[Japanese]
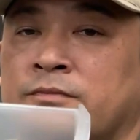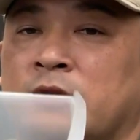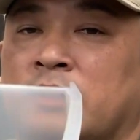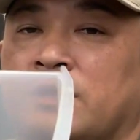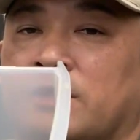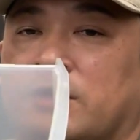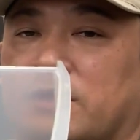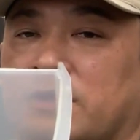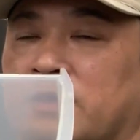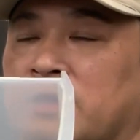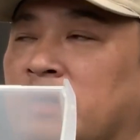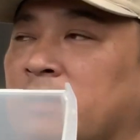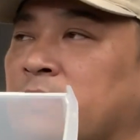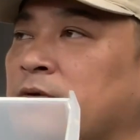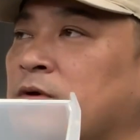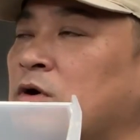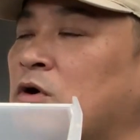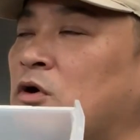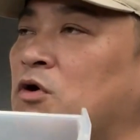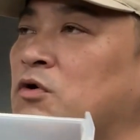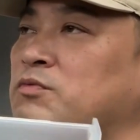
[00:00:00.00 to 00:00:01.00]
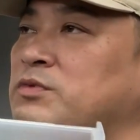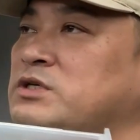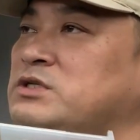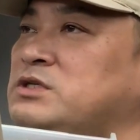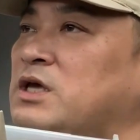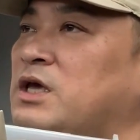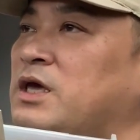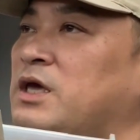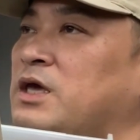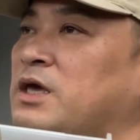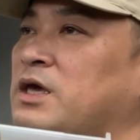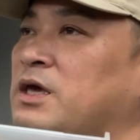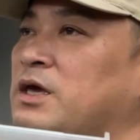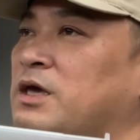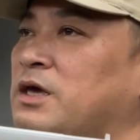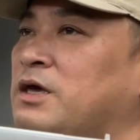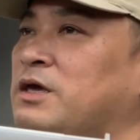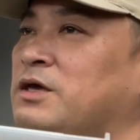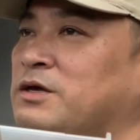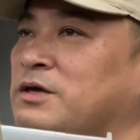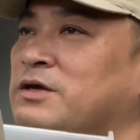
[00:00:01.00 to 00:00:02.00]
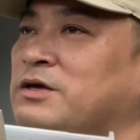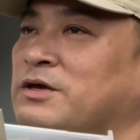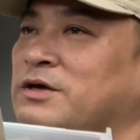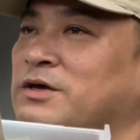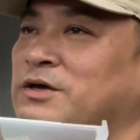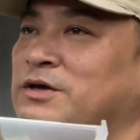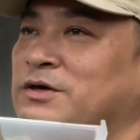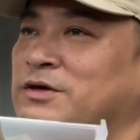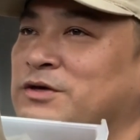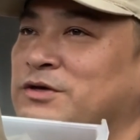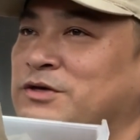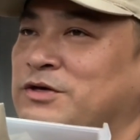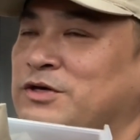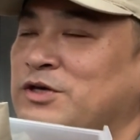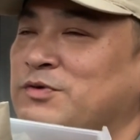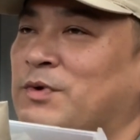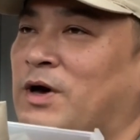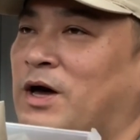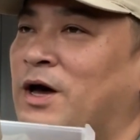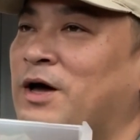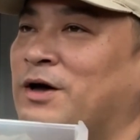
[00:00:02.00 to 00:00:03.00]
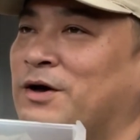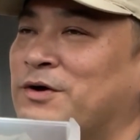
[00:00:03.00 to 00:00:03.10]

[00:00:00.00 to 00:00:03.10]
なんだっけなお店今